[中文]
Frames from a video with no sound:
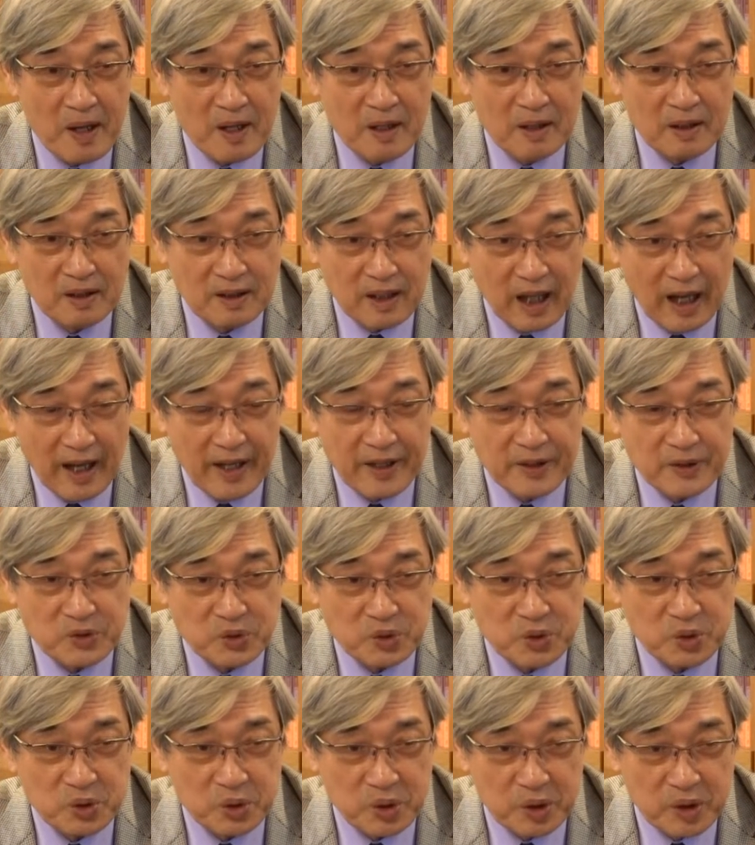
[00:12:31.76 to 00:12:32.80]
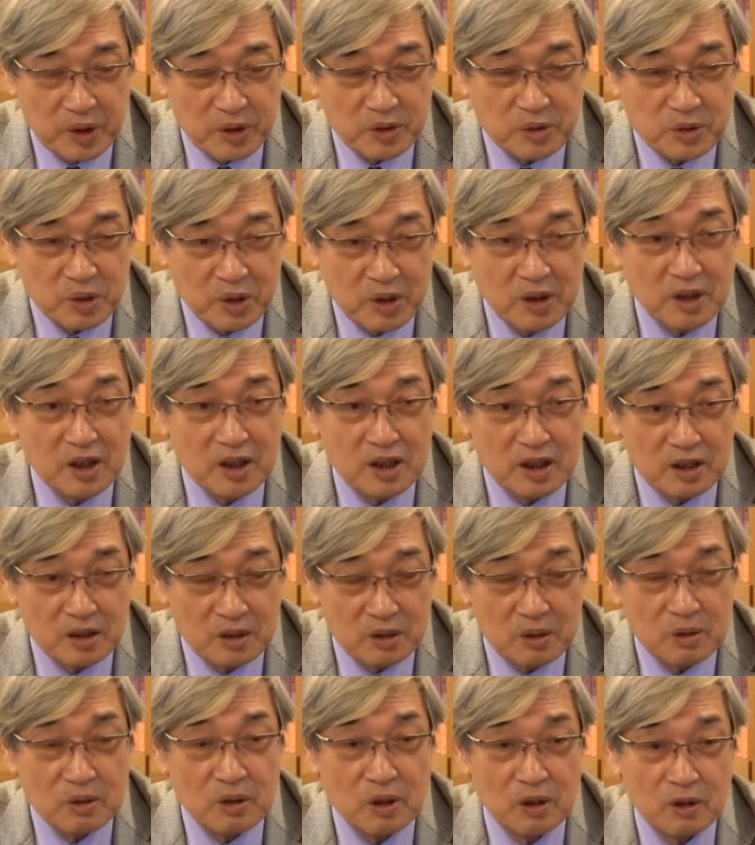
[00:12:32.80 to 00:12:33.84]
来解决你
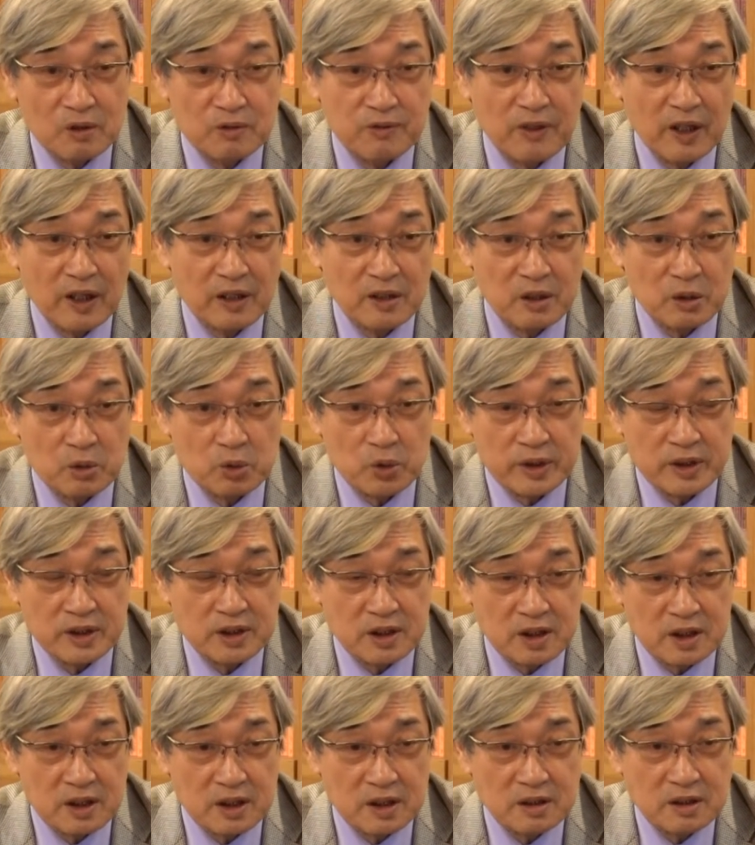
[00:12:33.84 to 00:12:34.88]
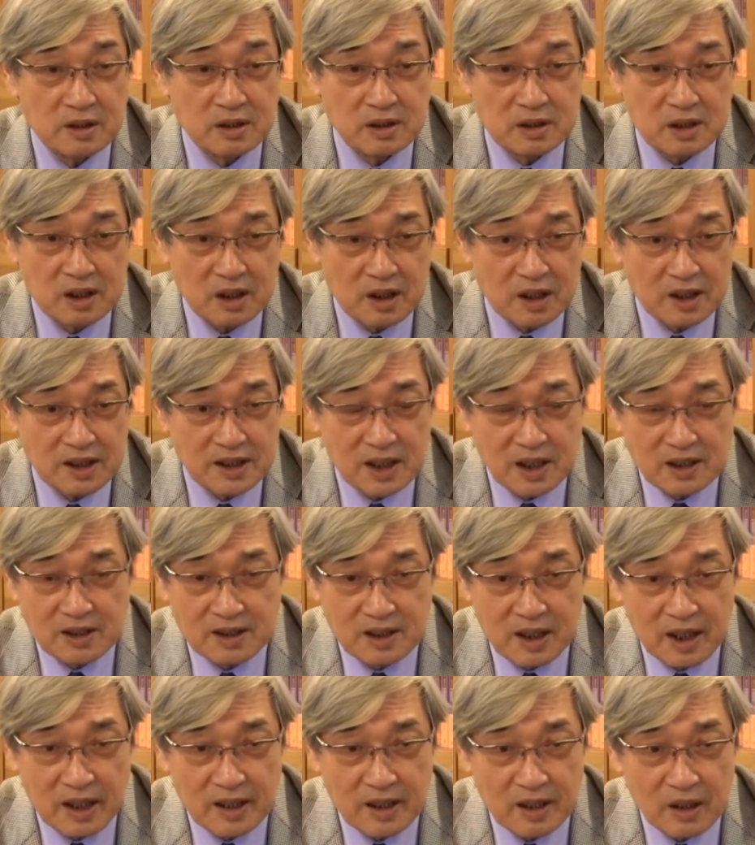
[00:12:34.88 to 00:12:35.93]
右后方的威胁。”这个现
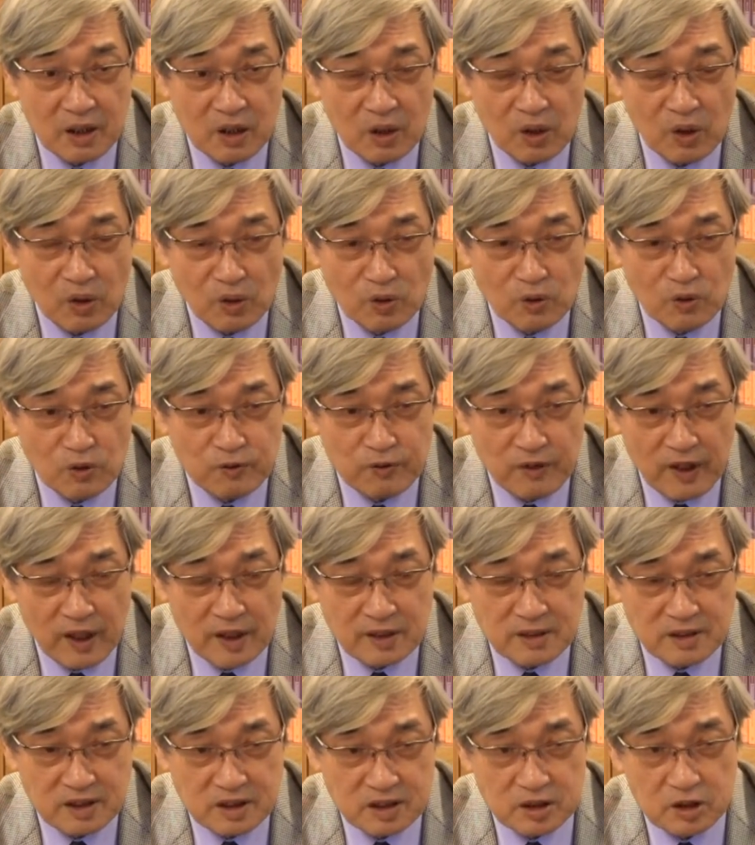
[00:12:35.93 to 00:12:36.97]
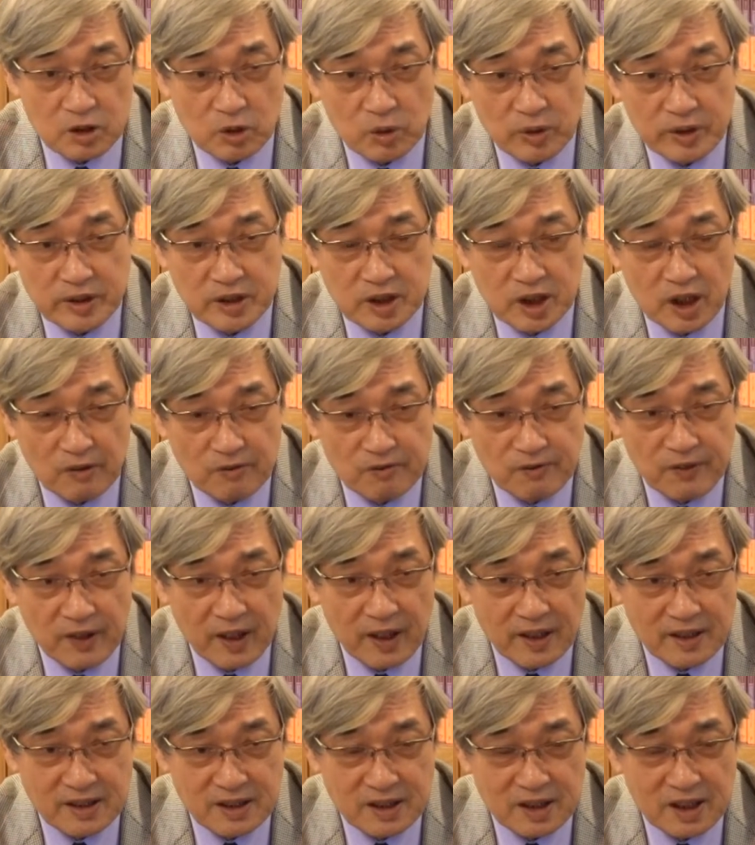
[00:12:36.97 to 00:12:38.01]
在的后方指挥前方
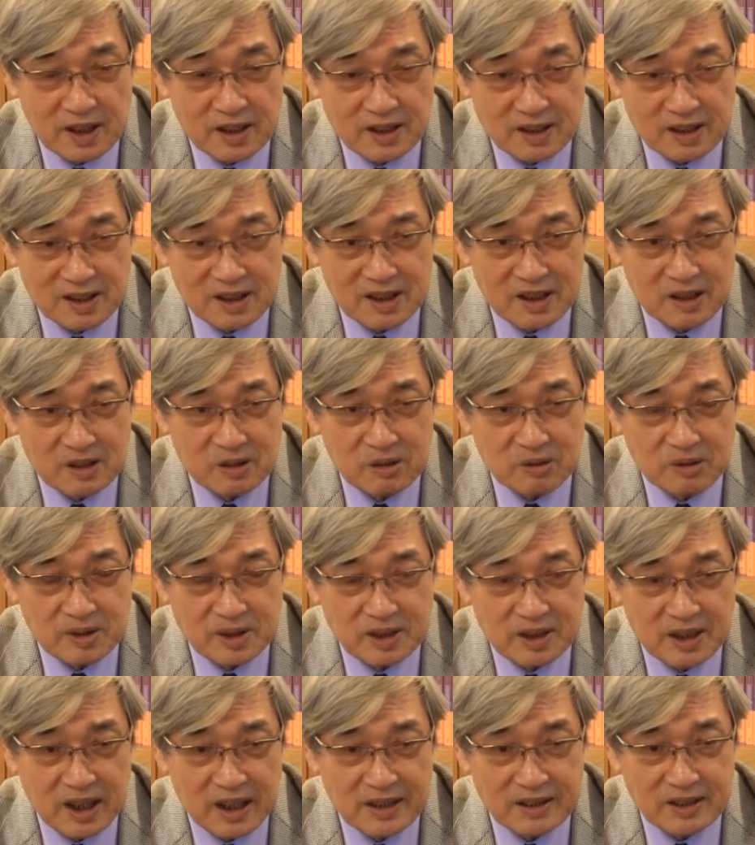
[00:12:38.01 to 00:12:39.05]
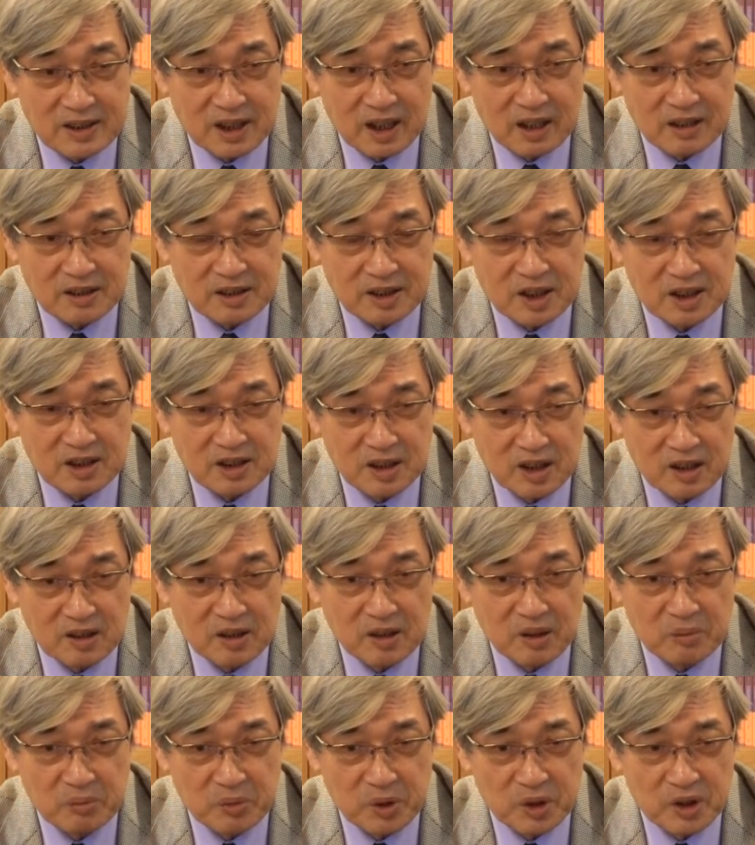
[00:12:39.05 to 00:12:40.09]
也是一种战场经营
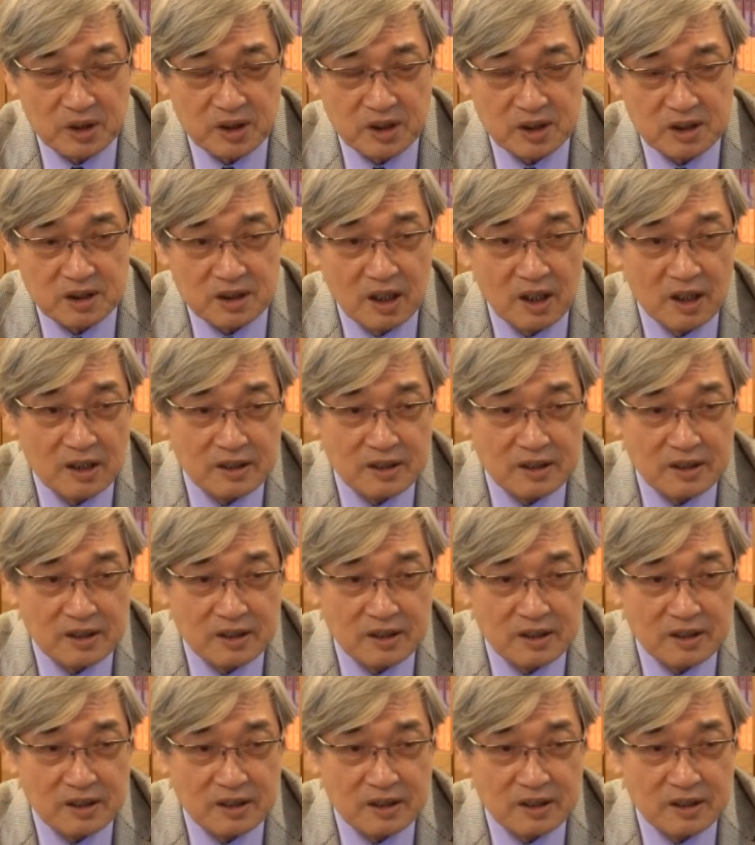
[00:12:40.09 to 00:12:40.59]
的模式。